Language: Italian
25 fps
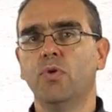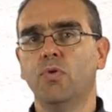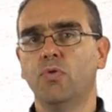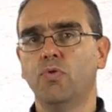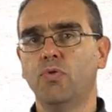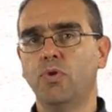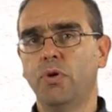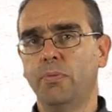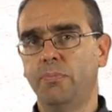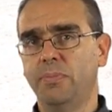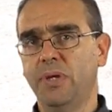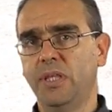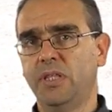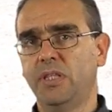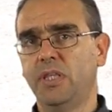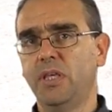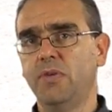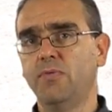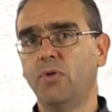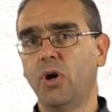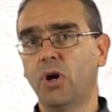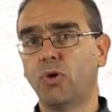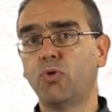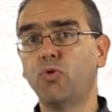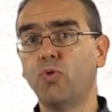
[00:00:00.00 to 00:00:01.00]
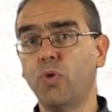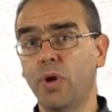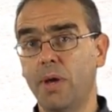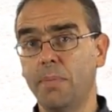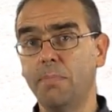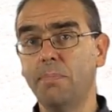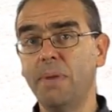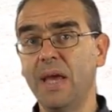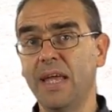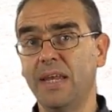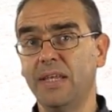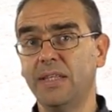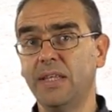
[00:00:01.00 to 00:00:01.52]
un obiettivo a cui è
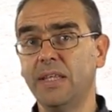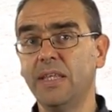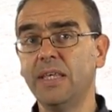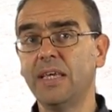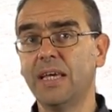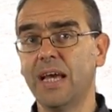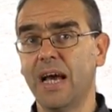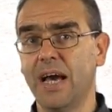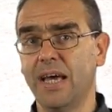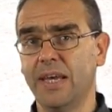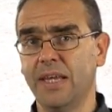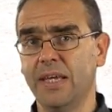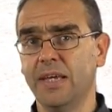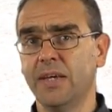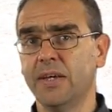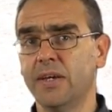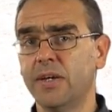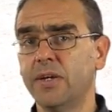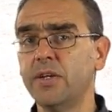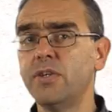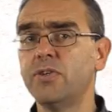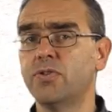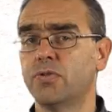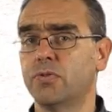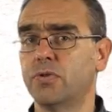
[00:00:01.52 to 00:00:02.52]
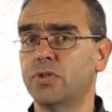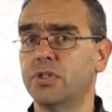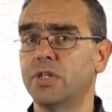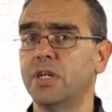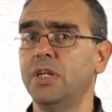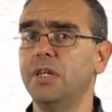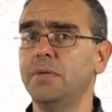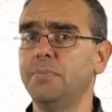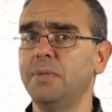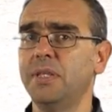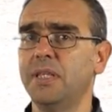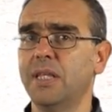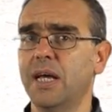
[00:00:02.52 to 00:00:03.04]
bene dedicare risorse
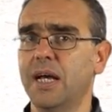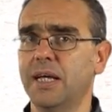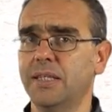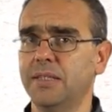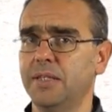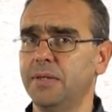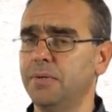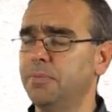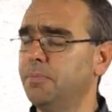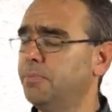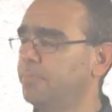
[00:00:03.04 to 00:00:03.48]
limitate.